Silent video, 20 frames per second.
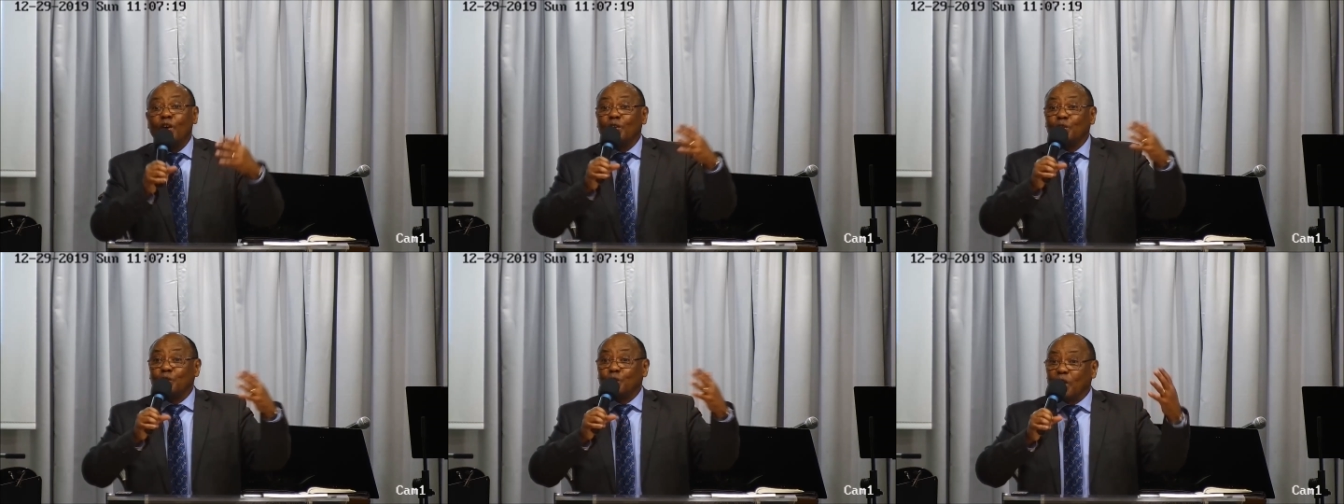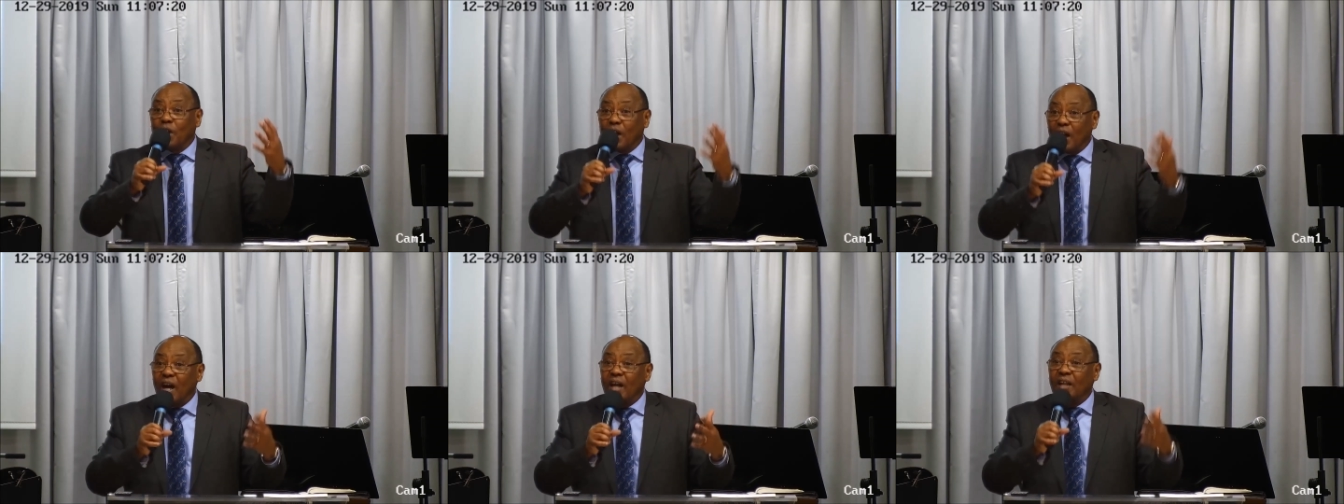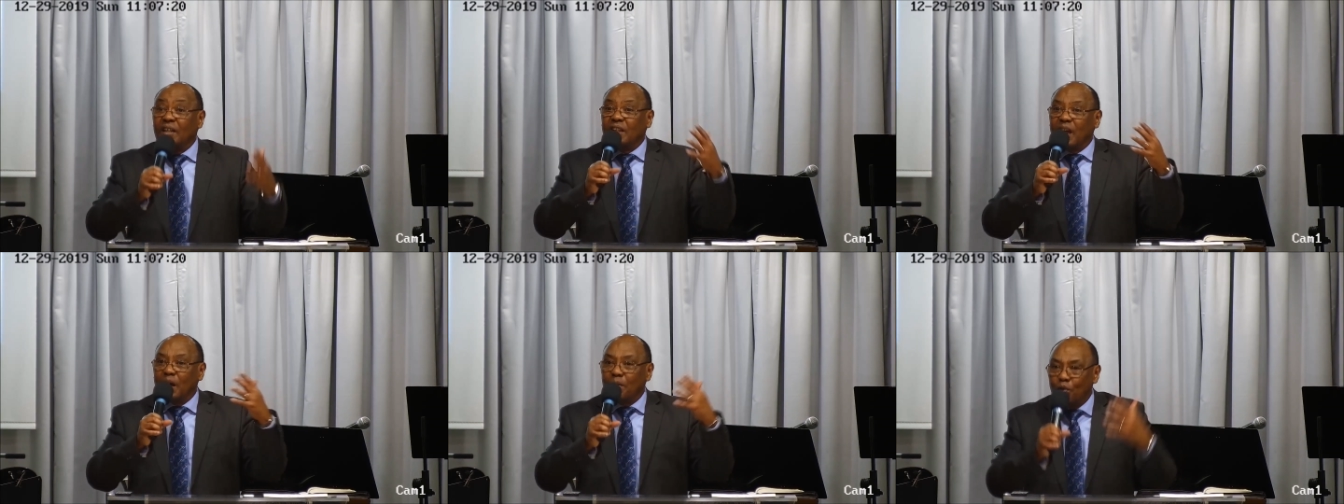du grand
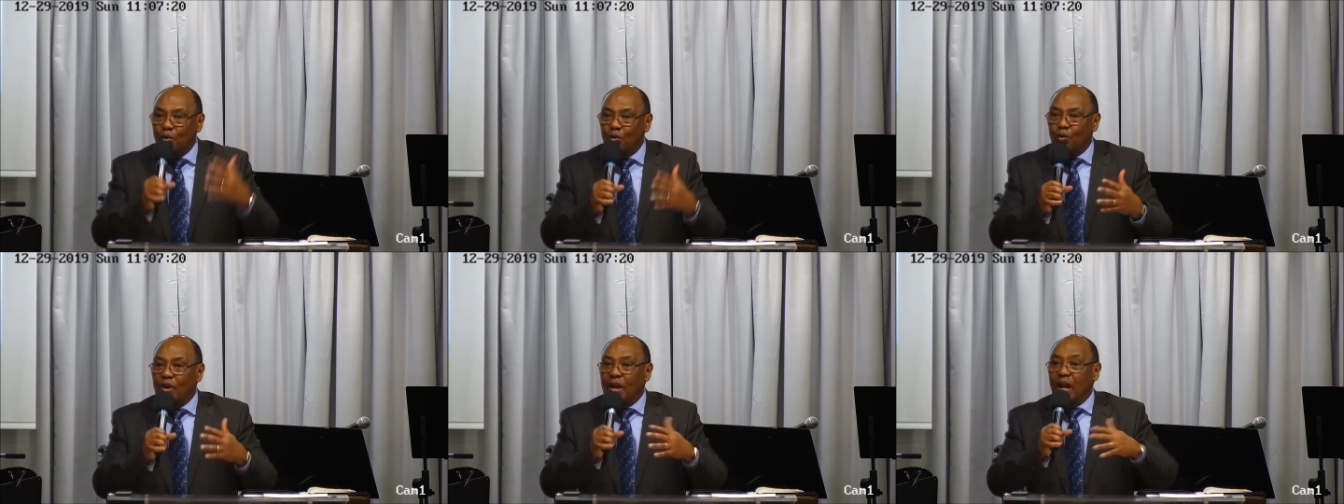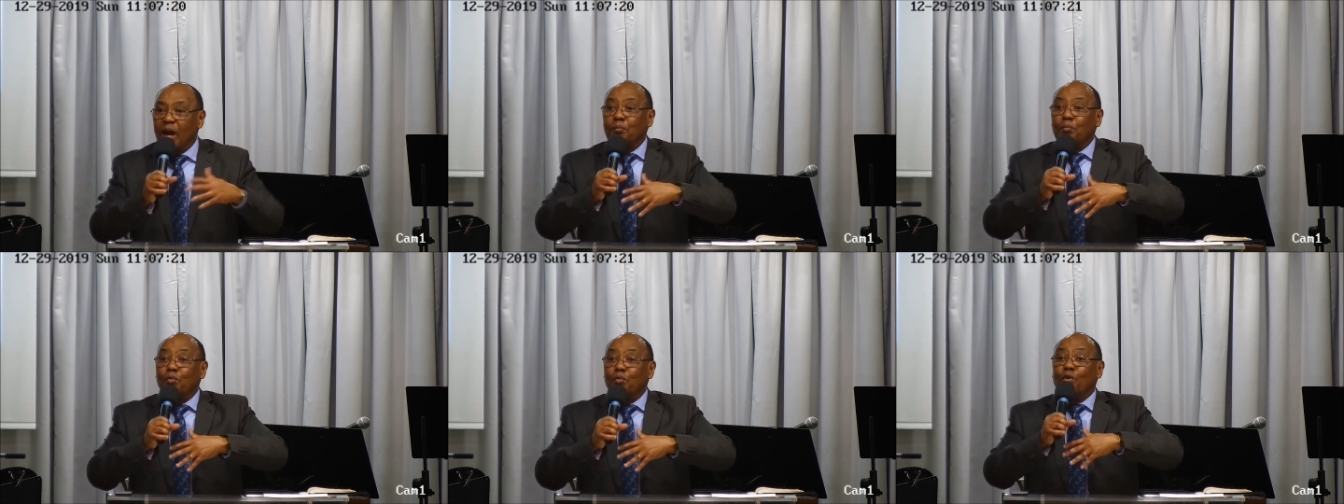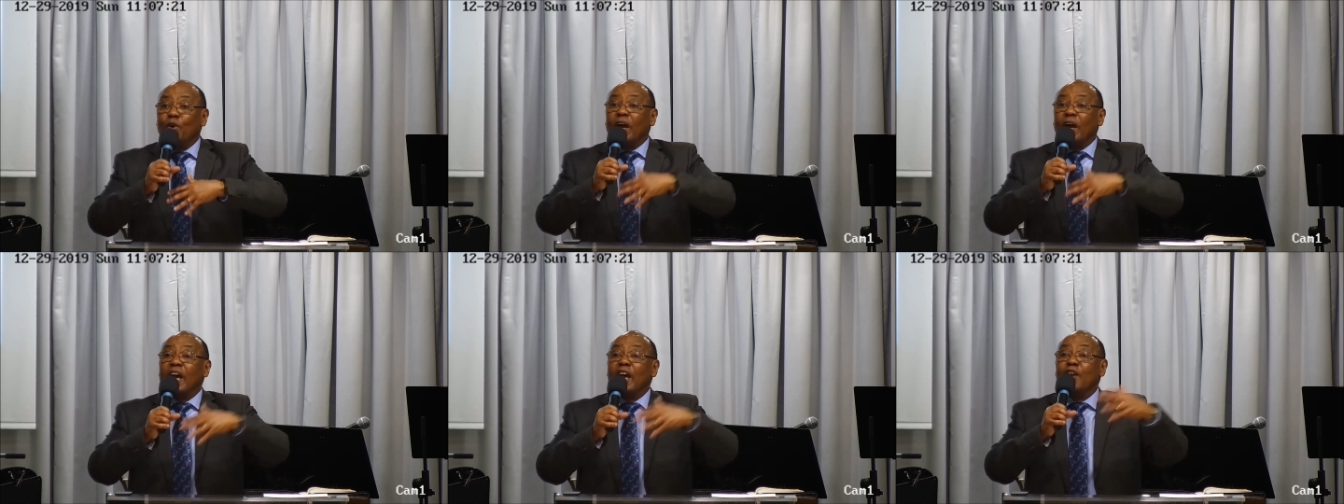amour,
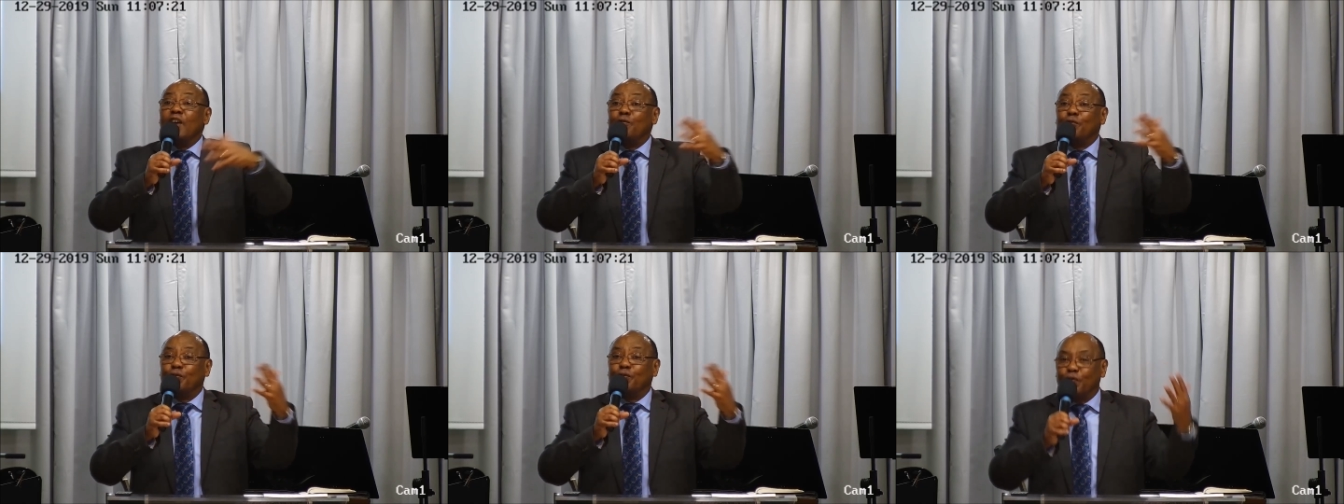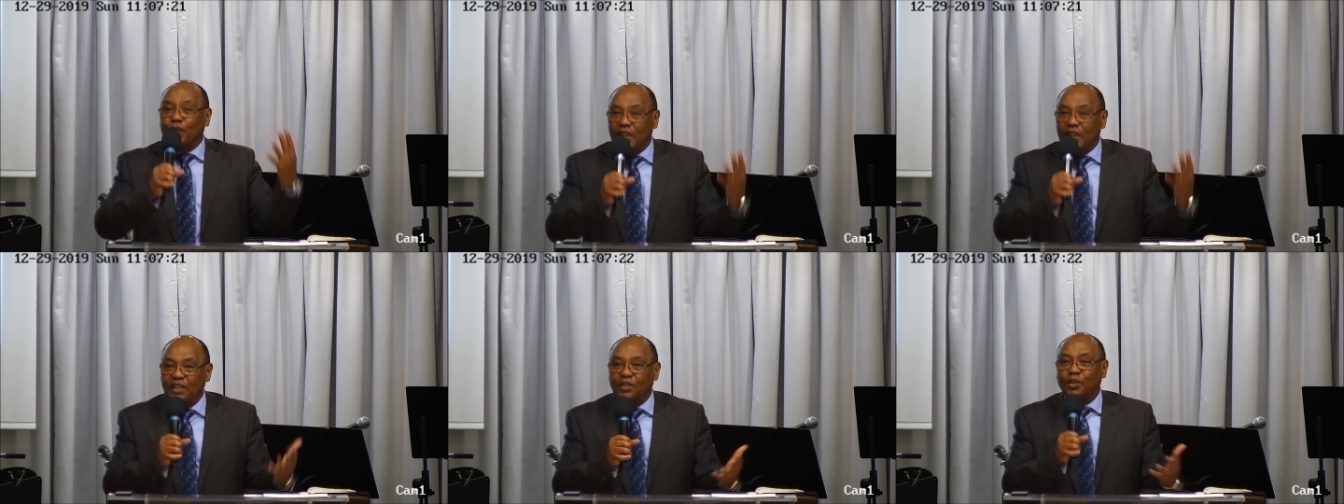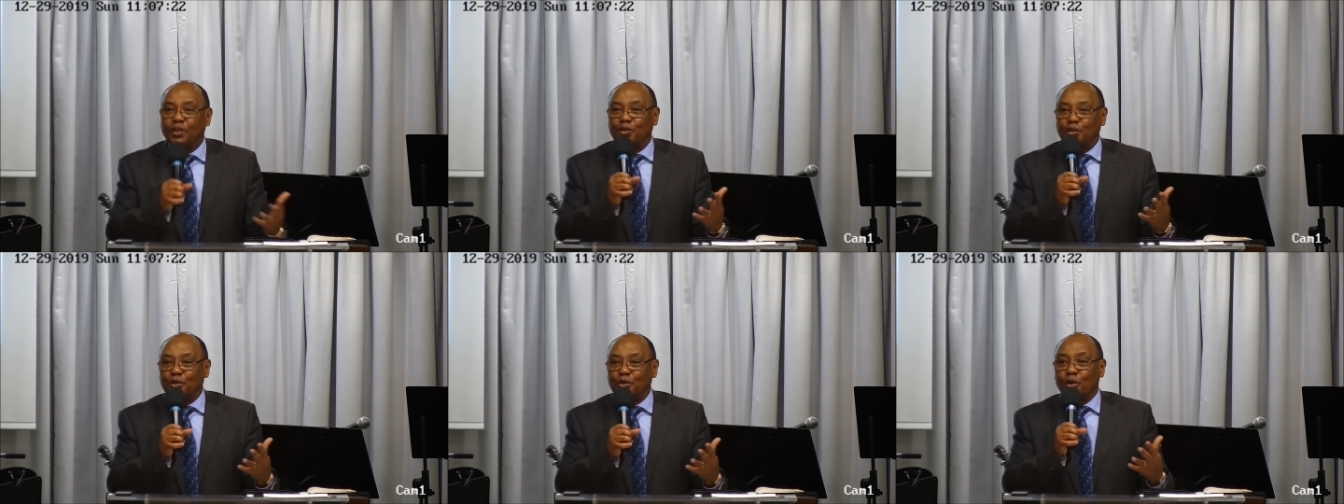l'amour infini de
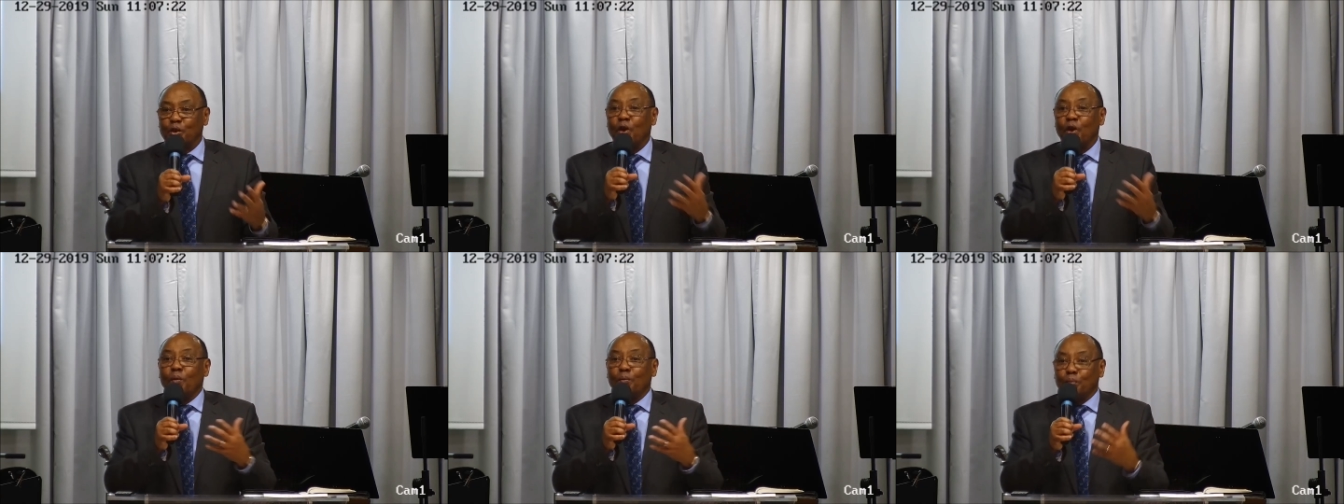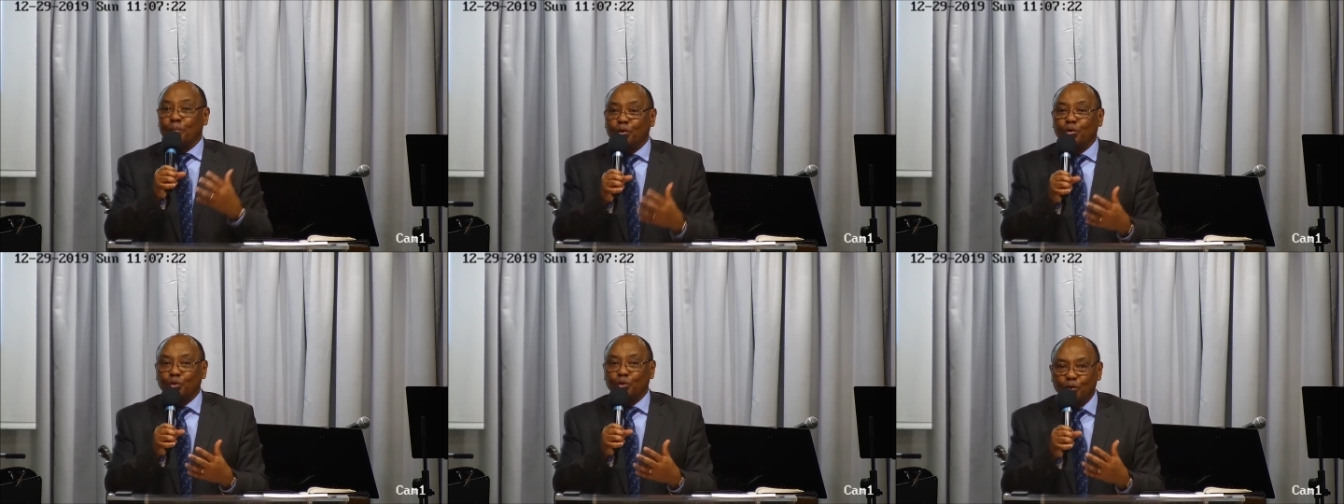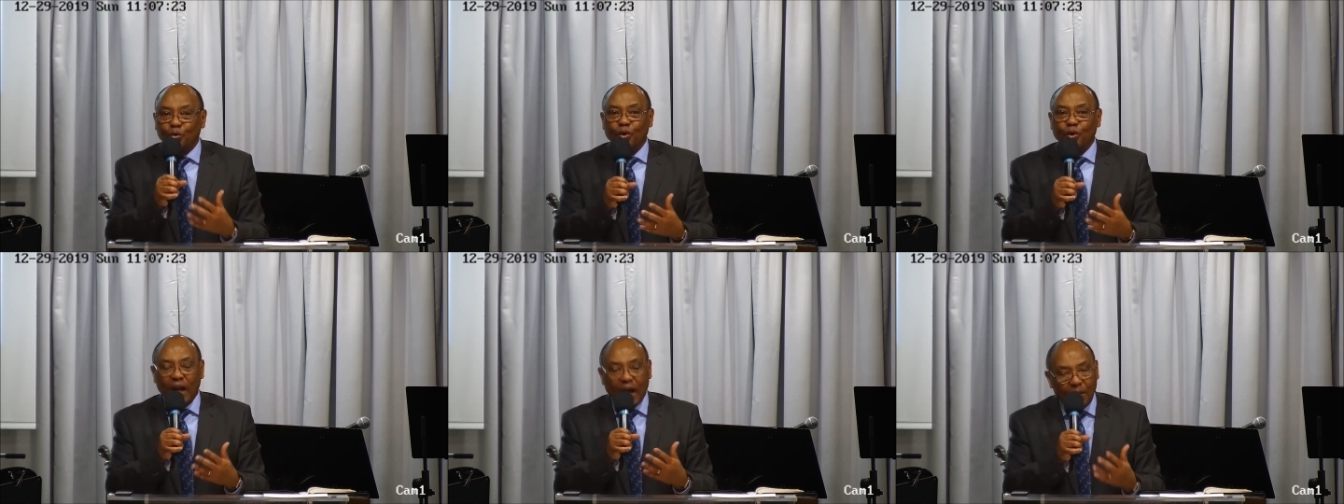Dieu pour nous.
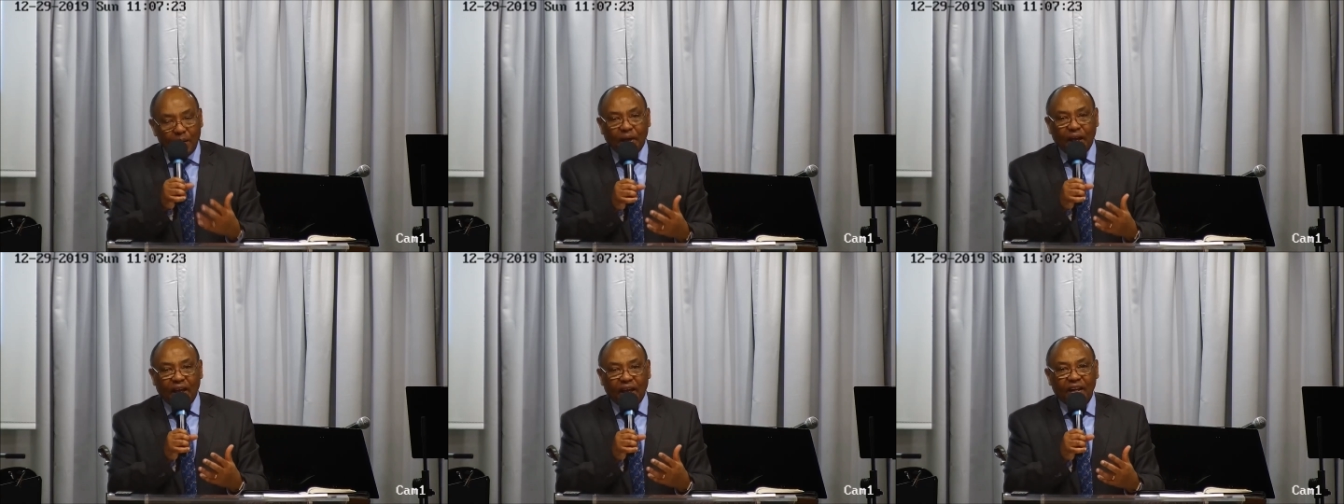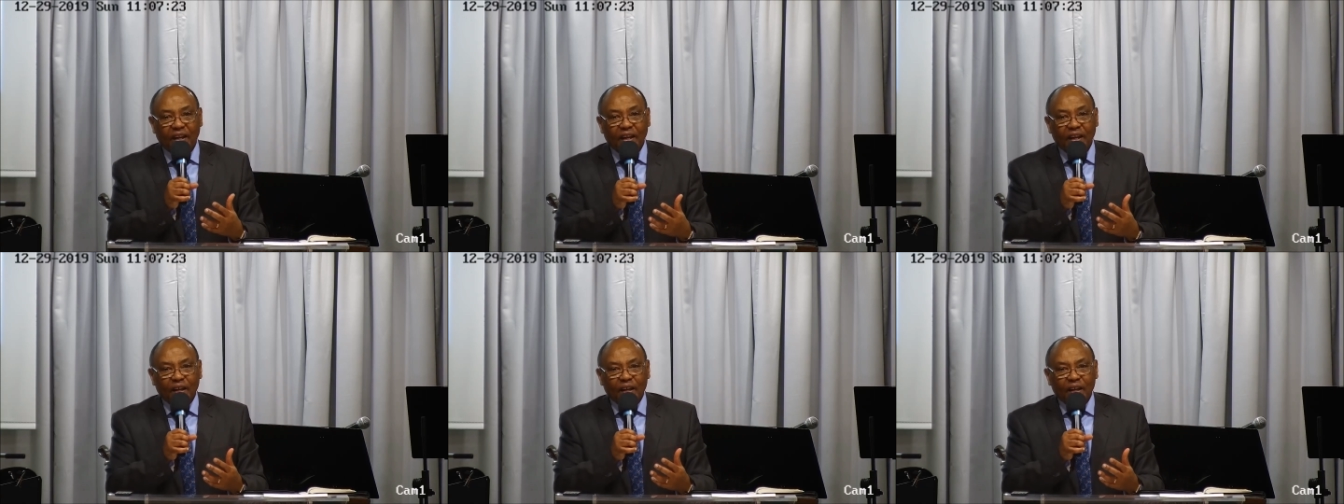Amen.